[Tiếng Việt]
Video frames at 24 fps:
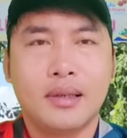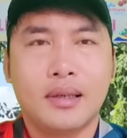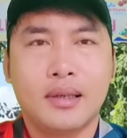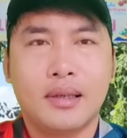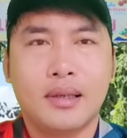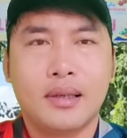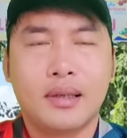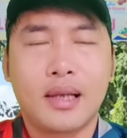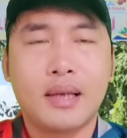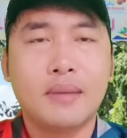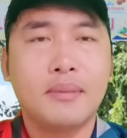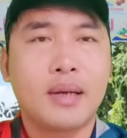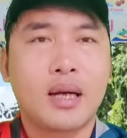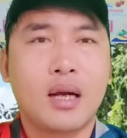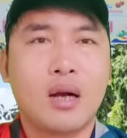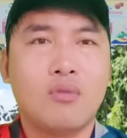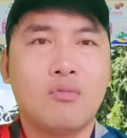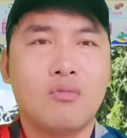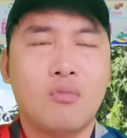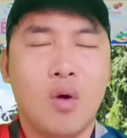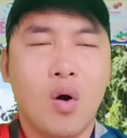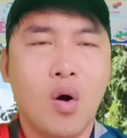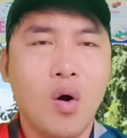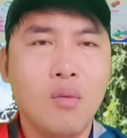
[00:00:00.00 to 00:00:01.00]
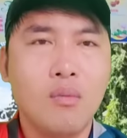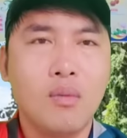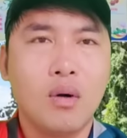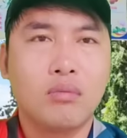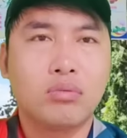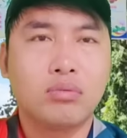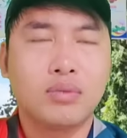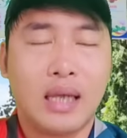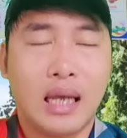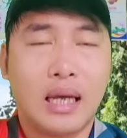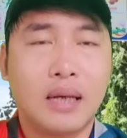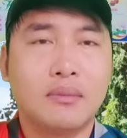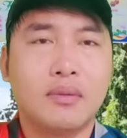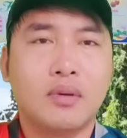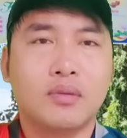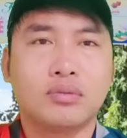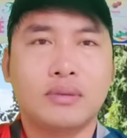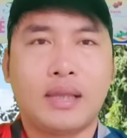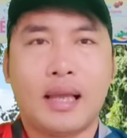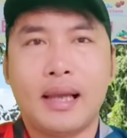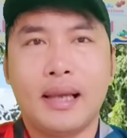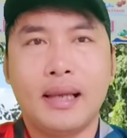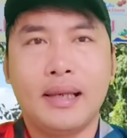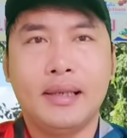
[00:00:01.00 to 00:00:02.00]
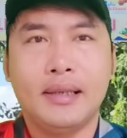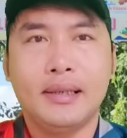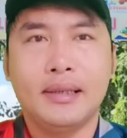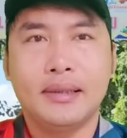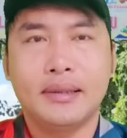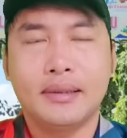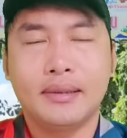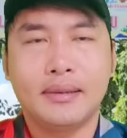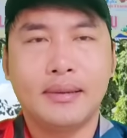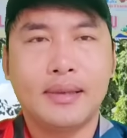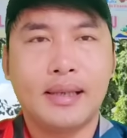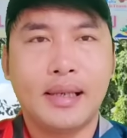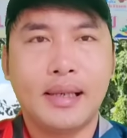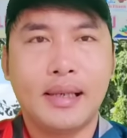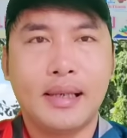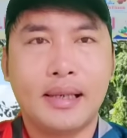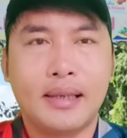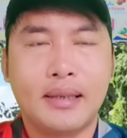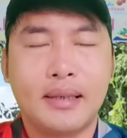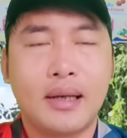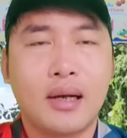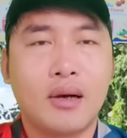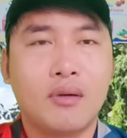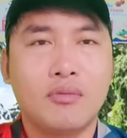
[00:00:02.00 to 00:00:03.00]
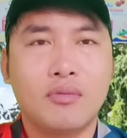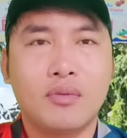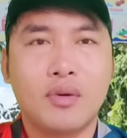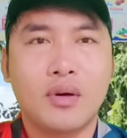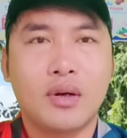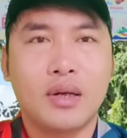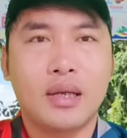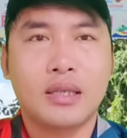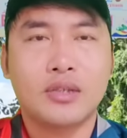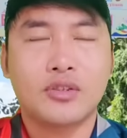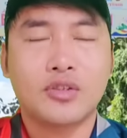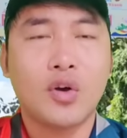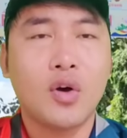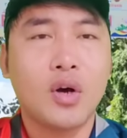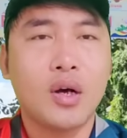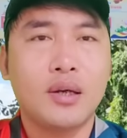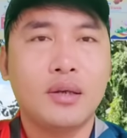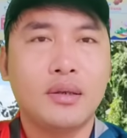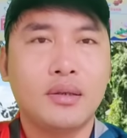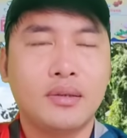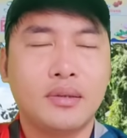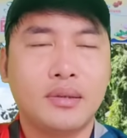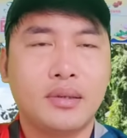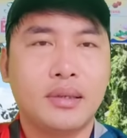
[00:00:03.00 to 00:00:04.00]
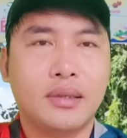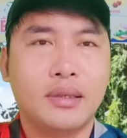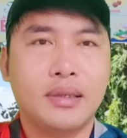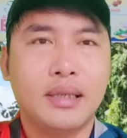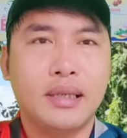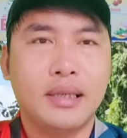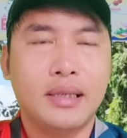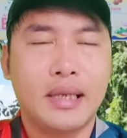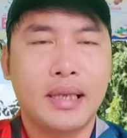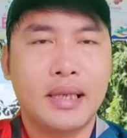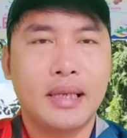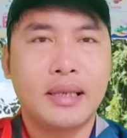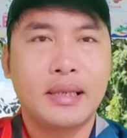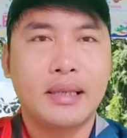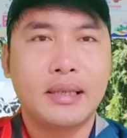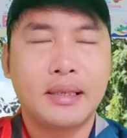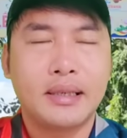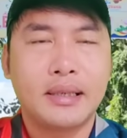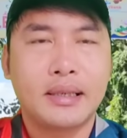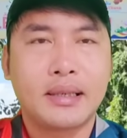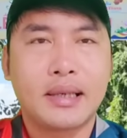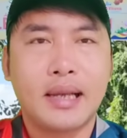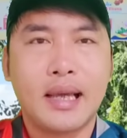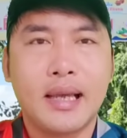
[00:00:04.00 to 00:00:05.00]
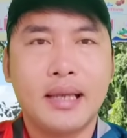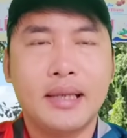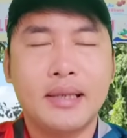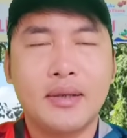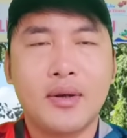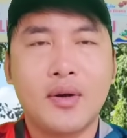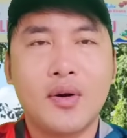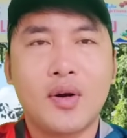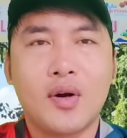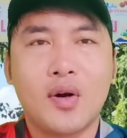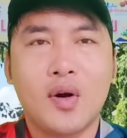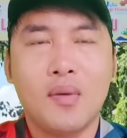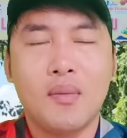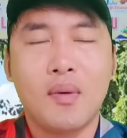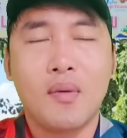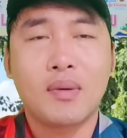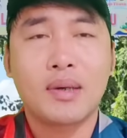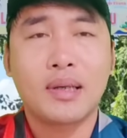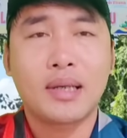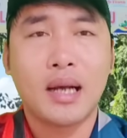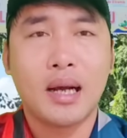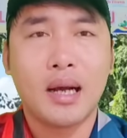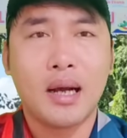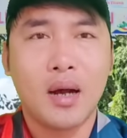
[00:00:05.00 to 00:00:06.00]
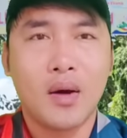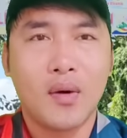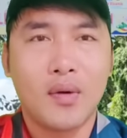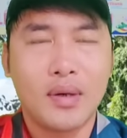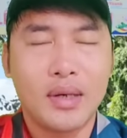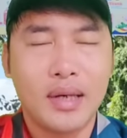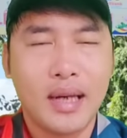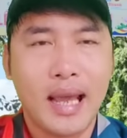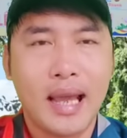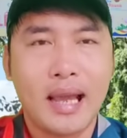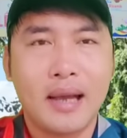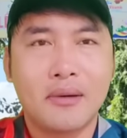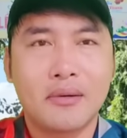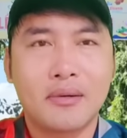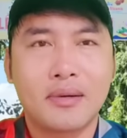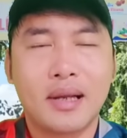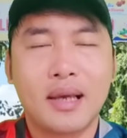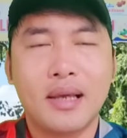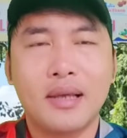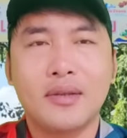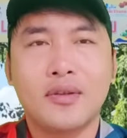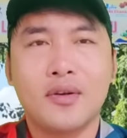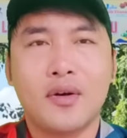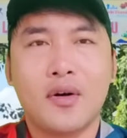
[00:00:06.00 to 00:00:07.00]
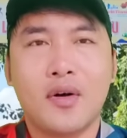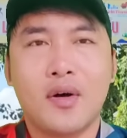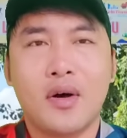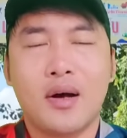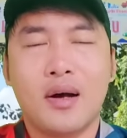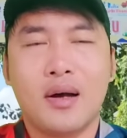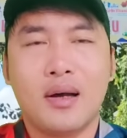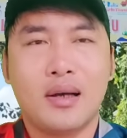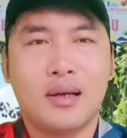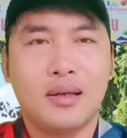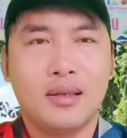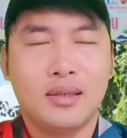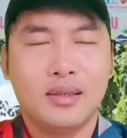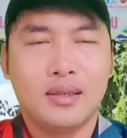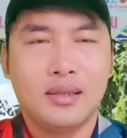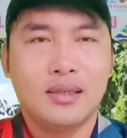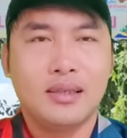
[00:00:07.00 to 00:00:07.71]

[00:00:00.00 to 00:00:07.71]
à, để mà công bố một lần một thể à, nó không gọi là sót những cái gì để cho có một cái cơ hội nào để cho họ à,